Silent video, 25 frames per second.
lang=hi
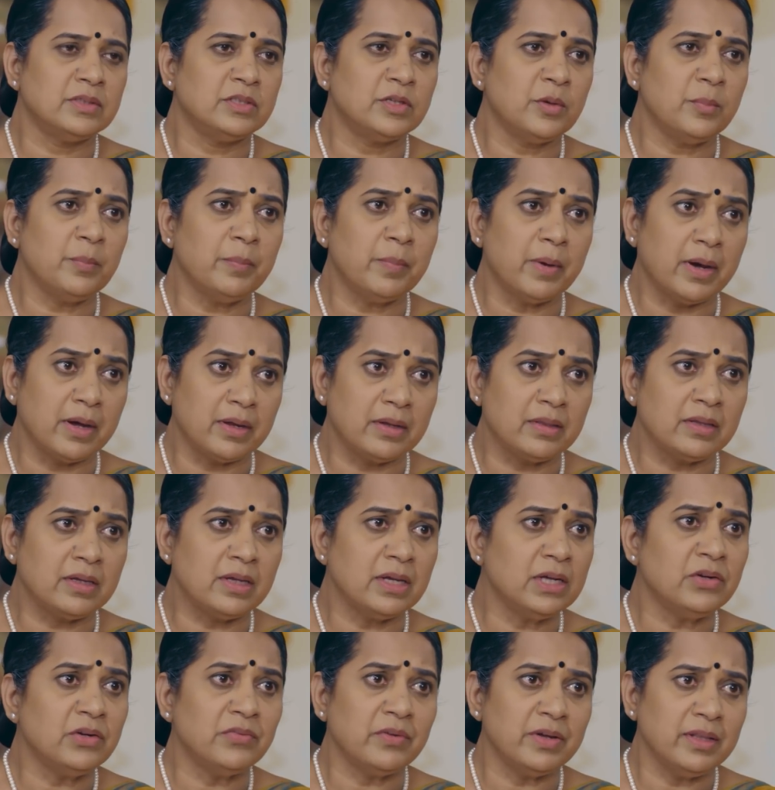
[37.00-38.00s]
जब पार्थ
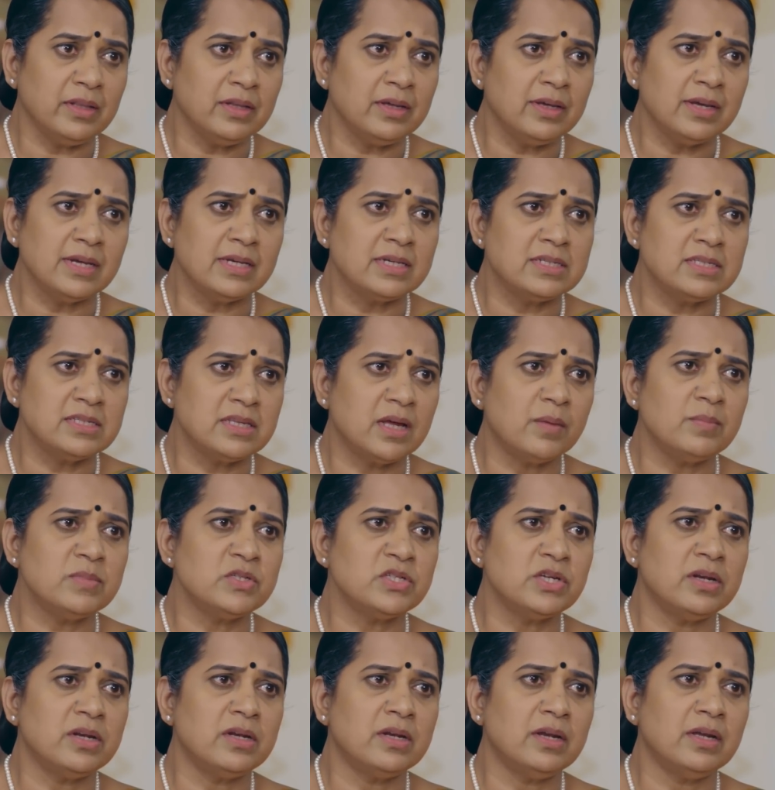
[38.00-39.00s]
के ट्वेल्थ के एग्जाम
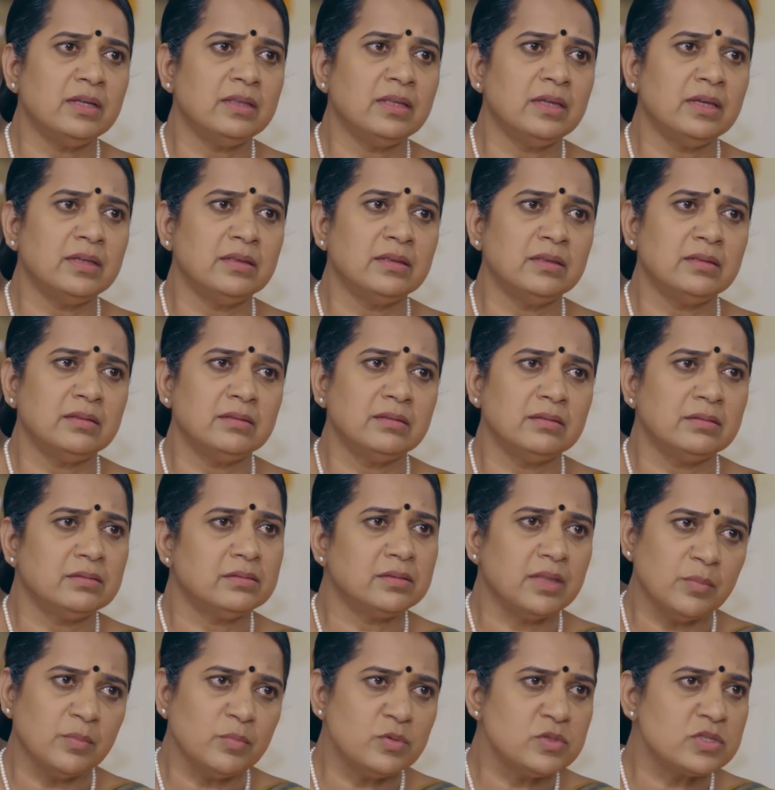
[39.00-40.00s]
चल रहे थे
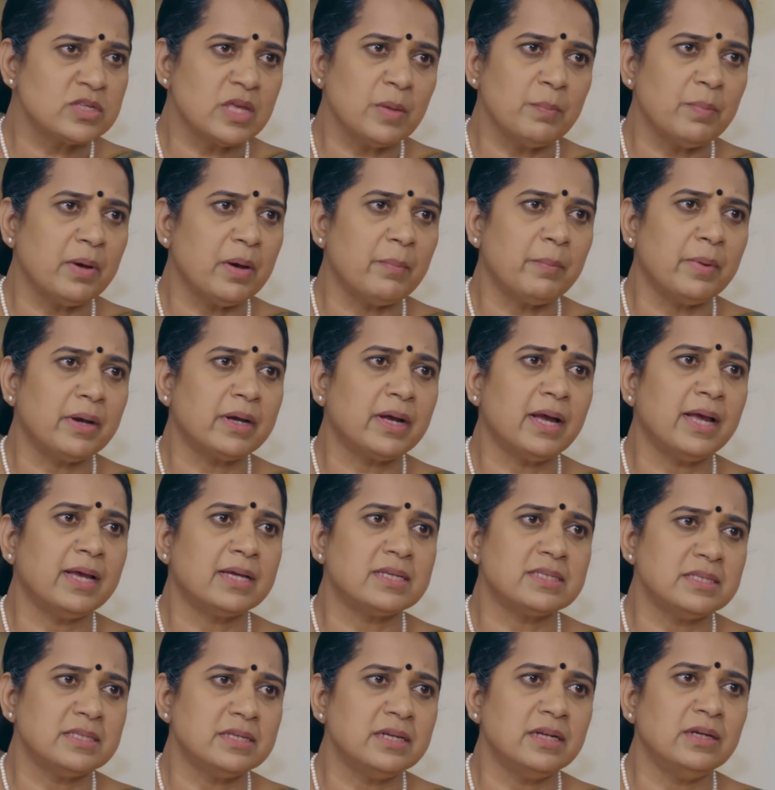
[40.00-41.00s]
तब उसके पापा का
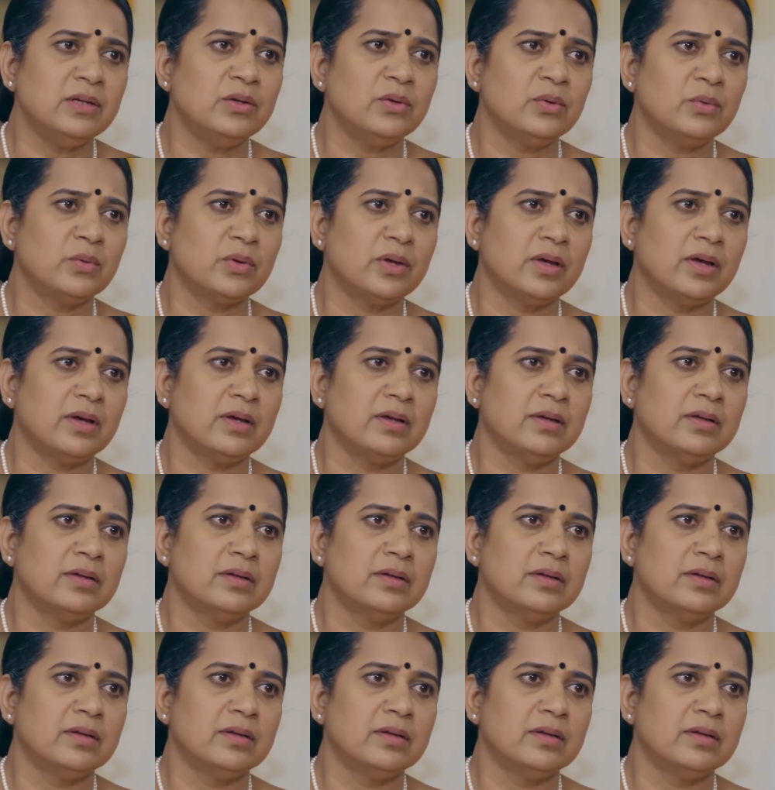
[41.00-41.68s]
एक्सीडेंट हो गया